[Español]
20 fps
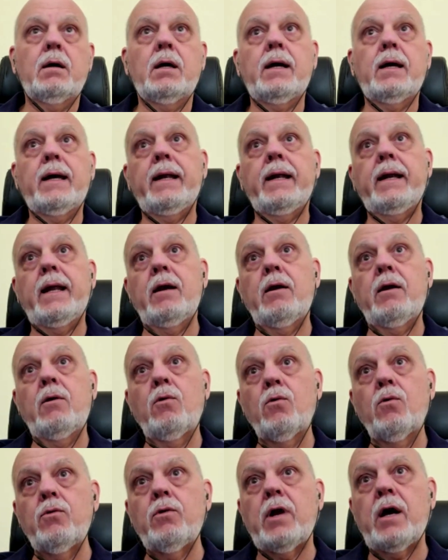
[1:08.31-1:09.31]
en
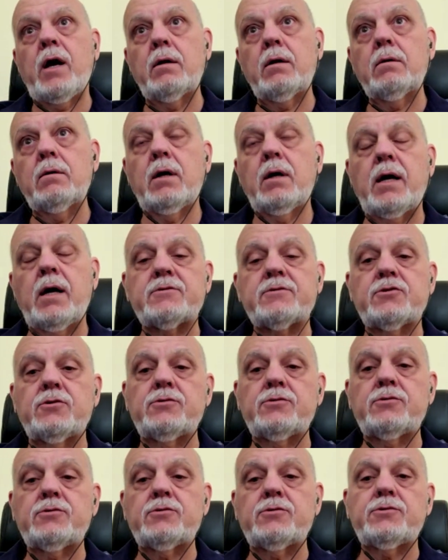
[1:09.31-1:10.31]
algunos
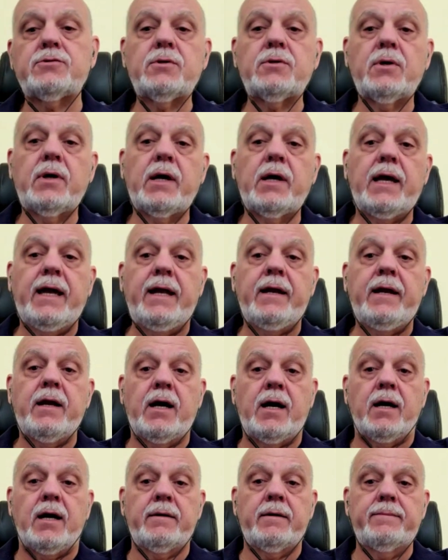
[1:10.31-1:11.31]
casos
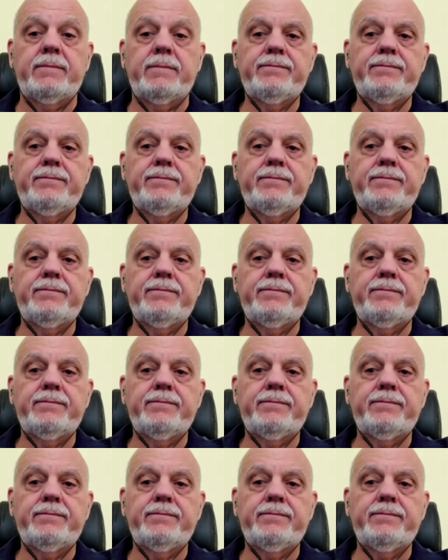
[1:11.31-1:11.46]
NR,